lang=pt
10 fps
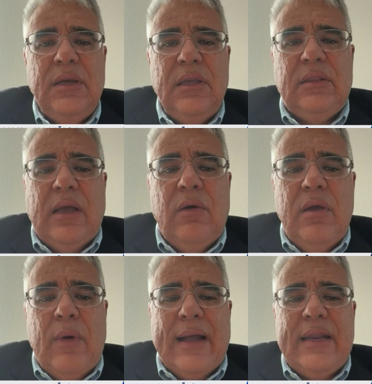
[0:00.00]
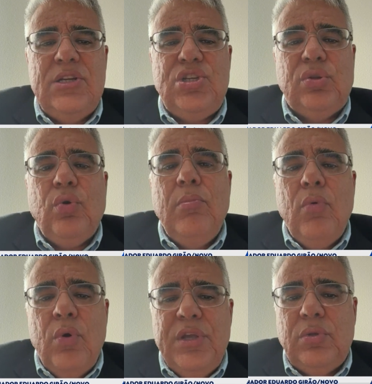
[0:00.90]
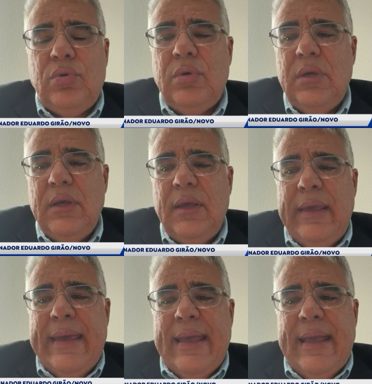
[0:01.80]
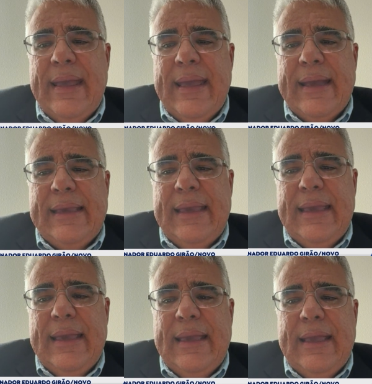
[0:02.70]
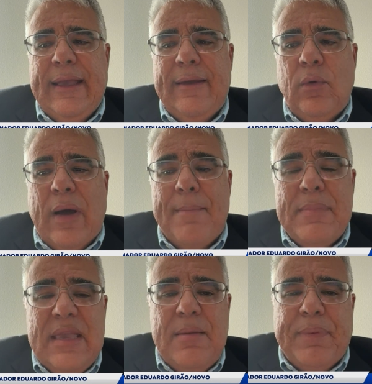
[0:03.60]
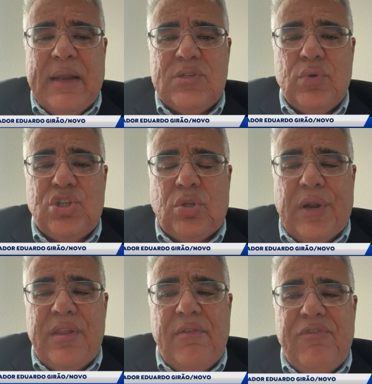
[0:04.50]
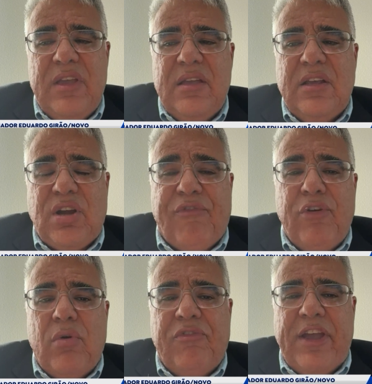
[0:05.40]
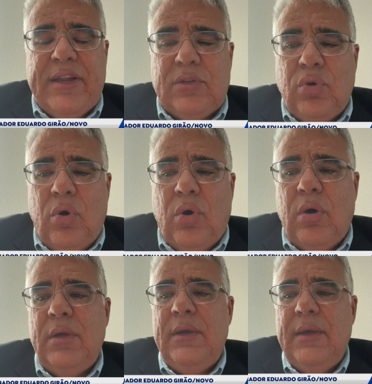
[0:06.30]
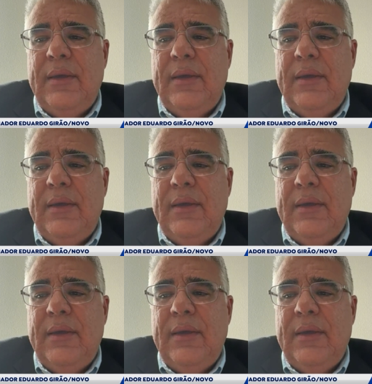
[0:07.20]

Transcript: Então, eu acredito muito é, que o Amin, pela sua história de vida, já foi governador,